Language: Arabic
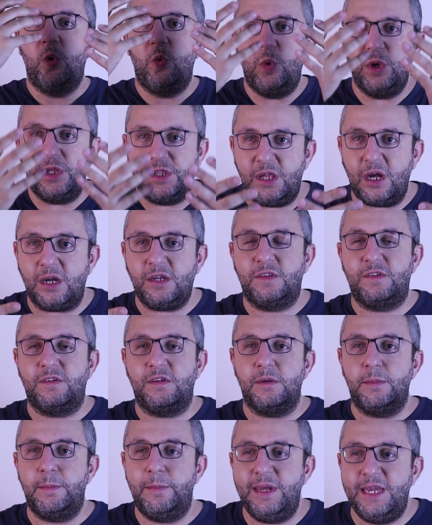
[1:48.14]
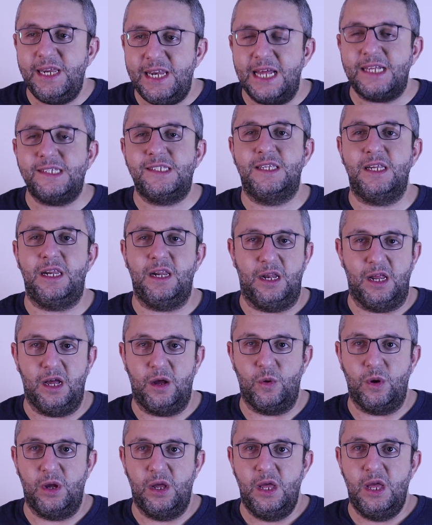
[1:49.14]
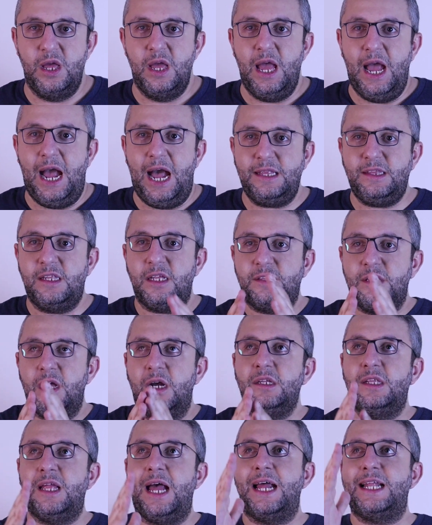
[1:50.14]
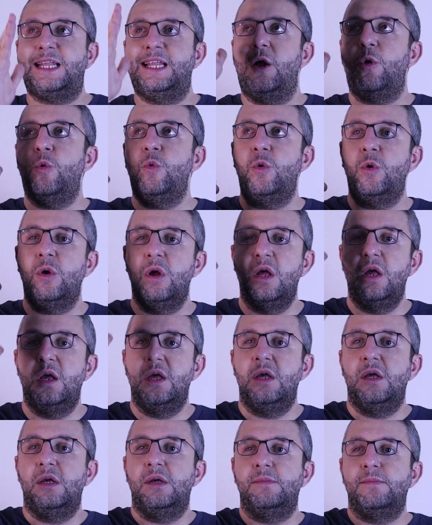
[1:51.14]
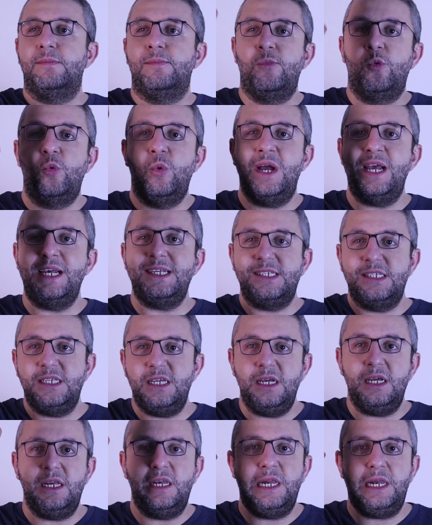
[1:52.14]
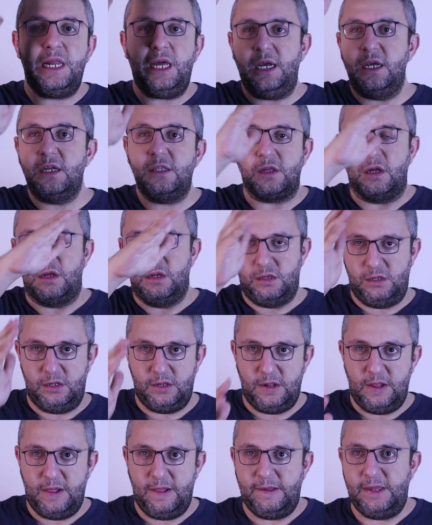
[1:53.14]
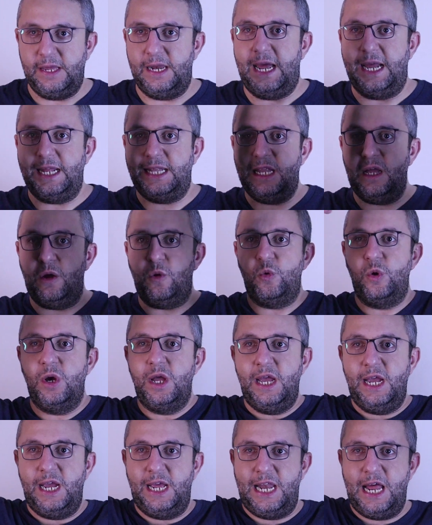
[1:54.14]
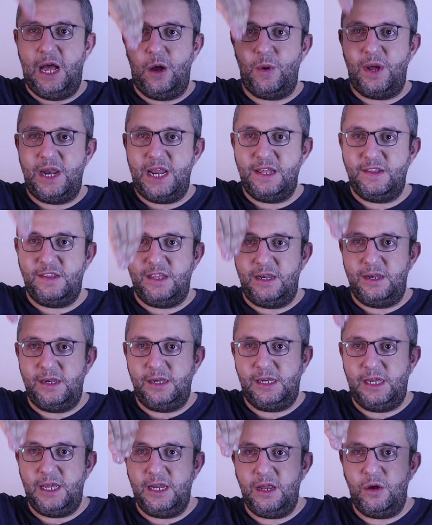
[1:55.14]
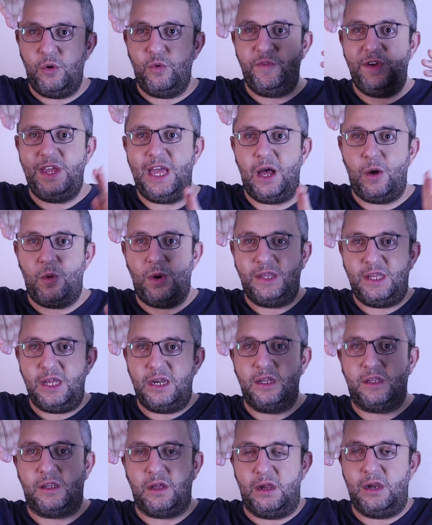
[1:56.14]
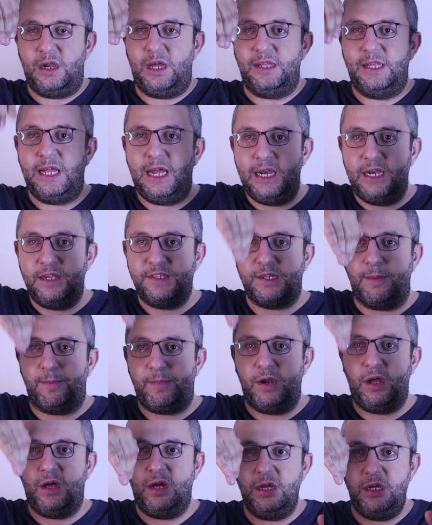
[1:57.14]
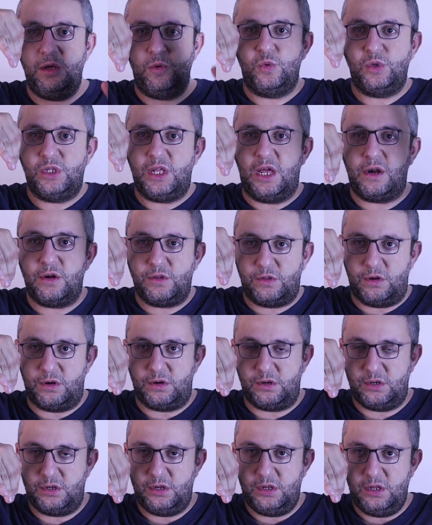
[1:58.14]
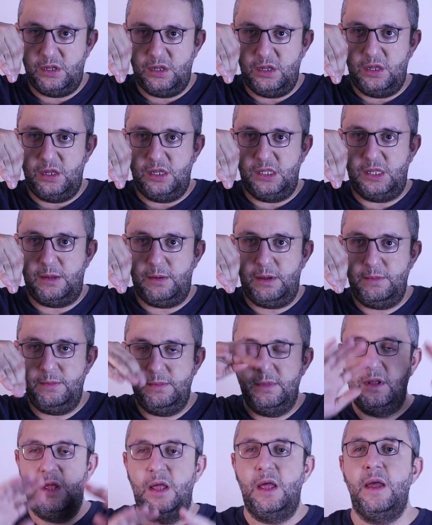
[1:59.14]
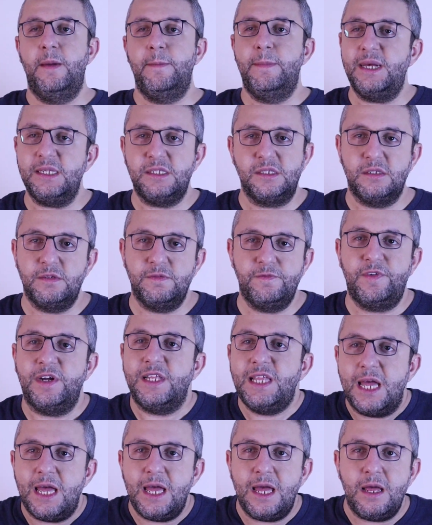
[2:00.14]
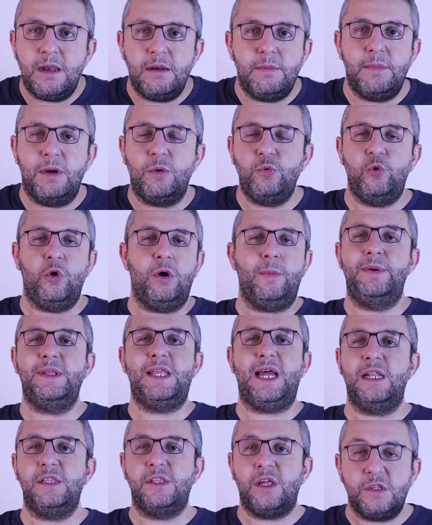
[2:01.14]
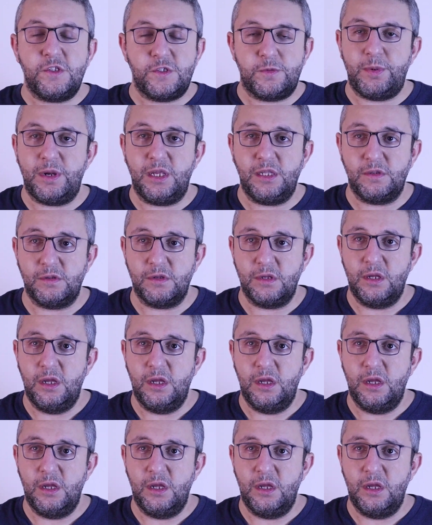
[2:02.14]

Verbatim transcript: والدكت بينزل الهواء حتى الدكت هتلاقوه موازي للحيطه يعني هتلاقوا الهواء نازل كده وفي هواء تاني طالع ده السبلاي وده الريتيرن تمام بس فده الموضوع بتاع الضغط سبليت